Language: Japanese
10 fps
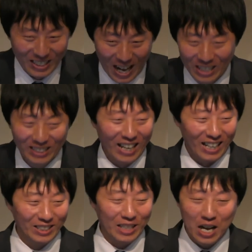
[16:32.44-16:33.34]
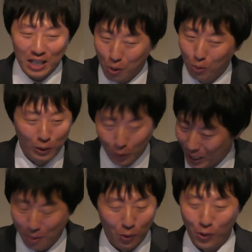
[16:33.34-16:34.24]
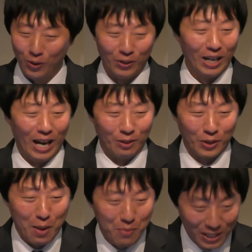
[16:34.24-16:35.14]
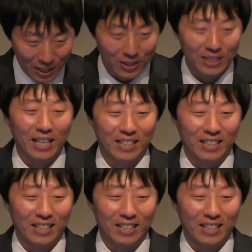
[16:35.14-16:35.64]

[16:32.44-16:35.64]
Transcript: 三で三か国語でもう、うん、あの勘弁してください